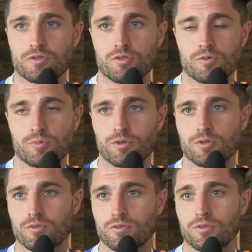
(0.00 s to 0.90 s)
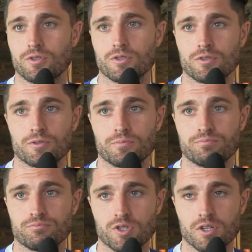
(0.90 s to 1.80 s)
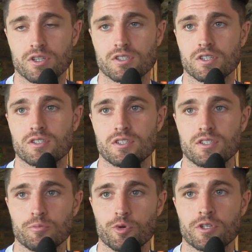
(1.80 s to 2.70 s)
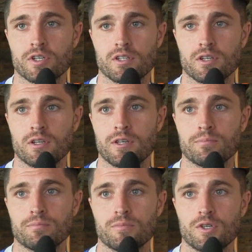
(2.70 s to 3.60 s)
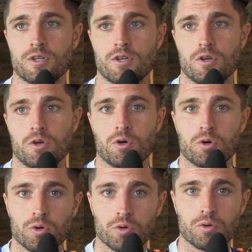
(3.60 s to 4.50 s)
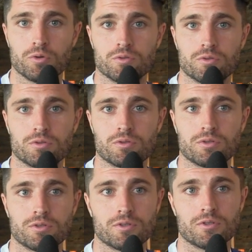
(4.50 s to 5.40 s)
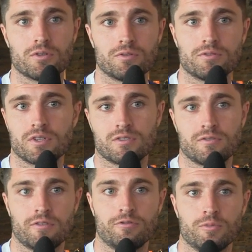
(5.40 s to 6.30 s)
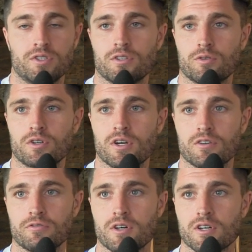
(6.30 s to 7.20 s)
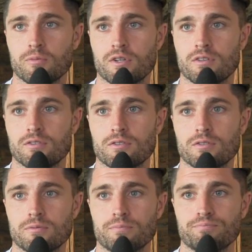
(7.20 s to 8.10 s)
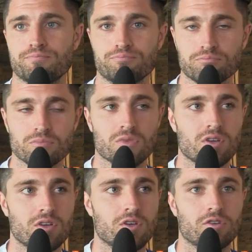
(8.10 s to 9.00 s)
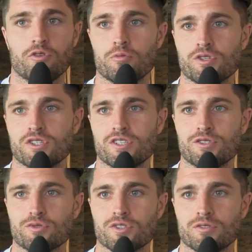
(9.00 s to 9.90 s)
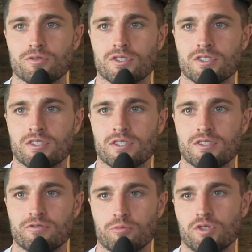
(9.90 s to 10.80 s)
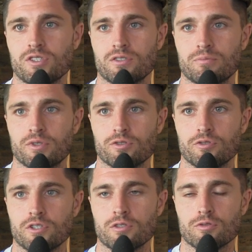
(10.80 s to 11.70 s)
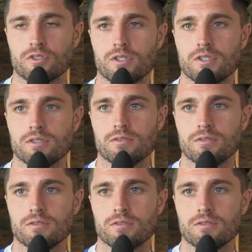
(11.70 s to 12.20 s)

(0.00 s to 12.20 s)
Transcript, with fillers: aus Duisburg und äh, ja, jetzt hat sich die Möglichkeit ergeben. Und äh, das war für mich dann auch keine Frage mehr. Ähm, ich freue mich jetzt hier zu sein und dass jetzt für mich persönlich losgeht.